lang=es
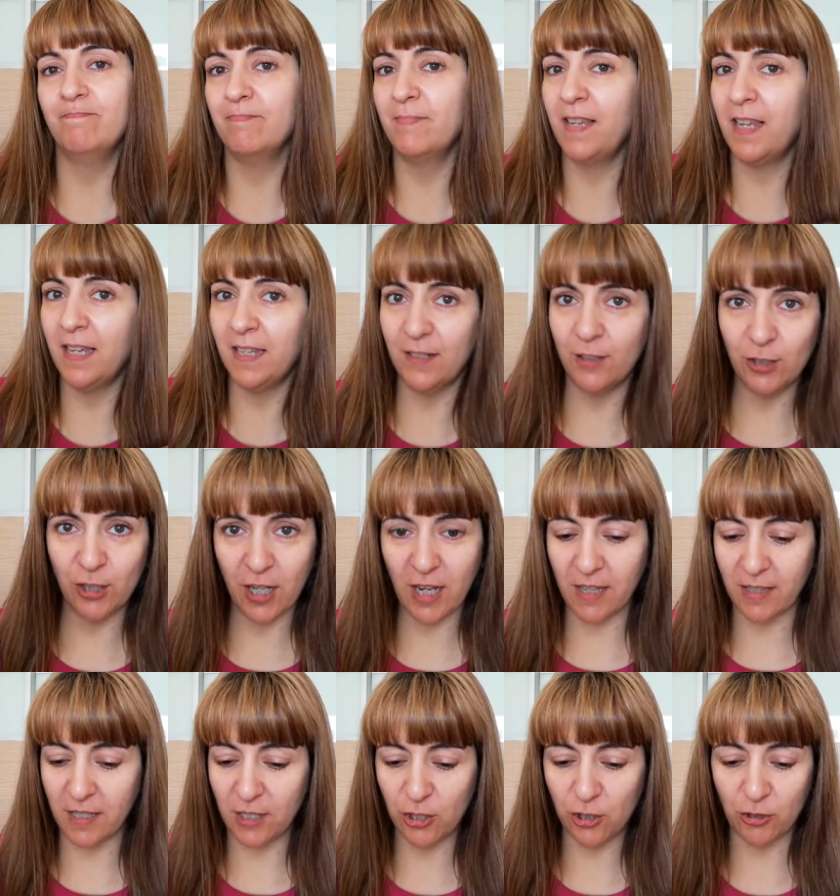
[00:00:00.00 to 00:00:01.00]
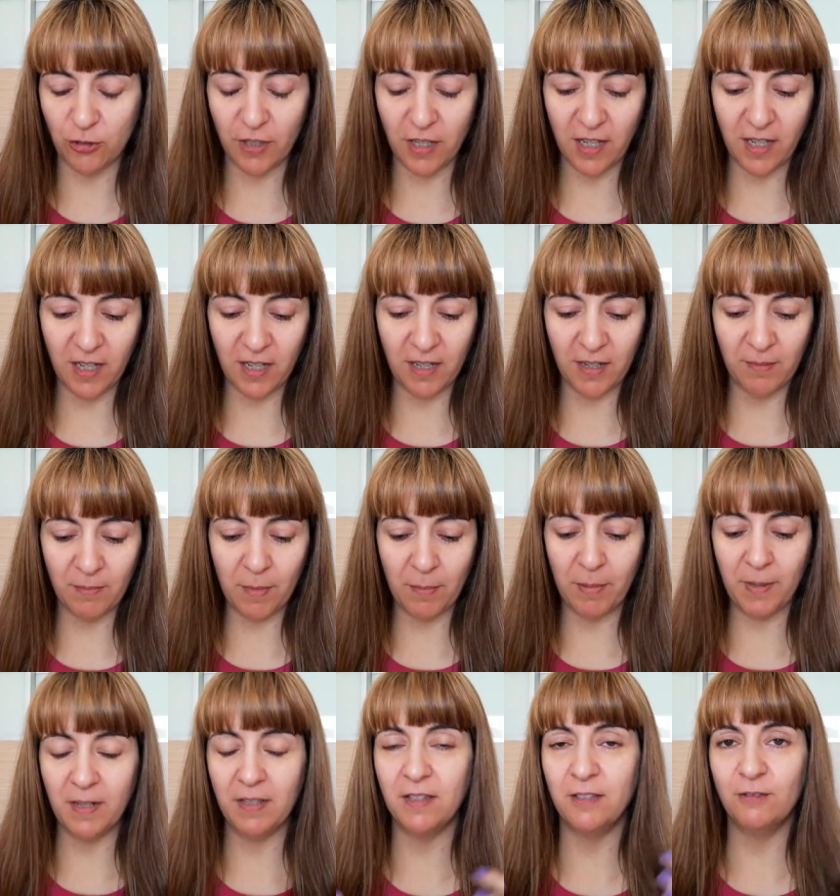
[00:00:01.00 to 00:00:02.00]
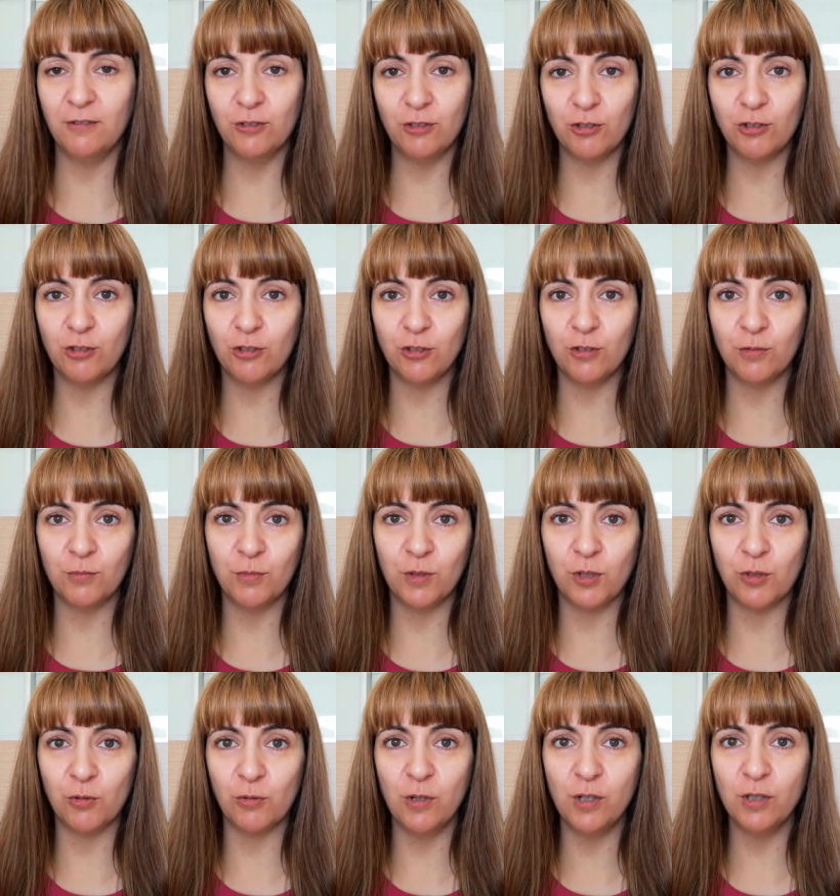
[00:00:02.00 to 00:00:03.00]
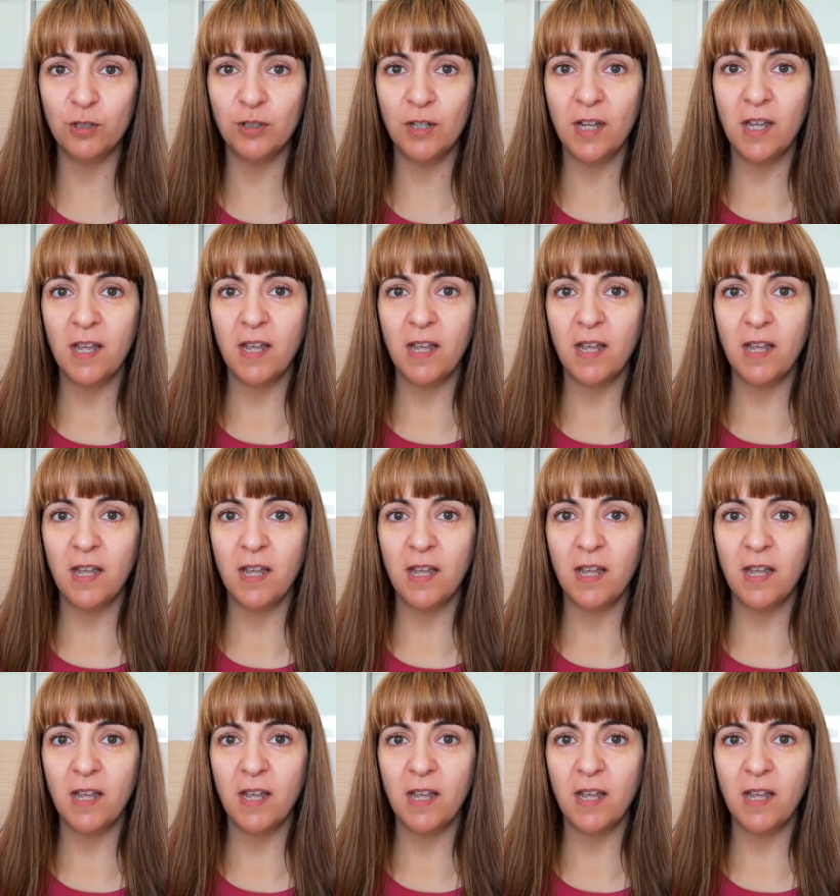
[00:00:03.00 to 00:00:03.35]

Que no se ha dicho. Eh, me parecen unos tonos muy chulos.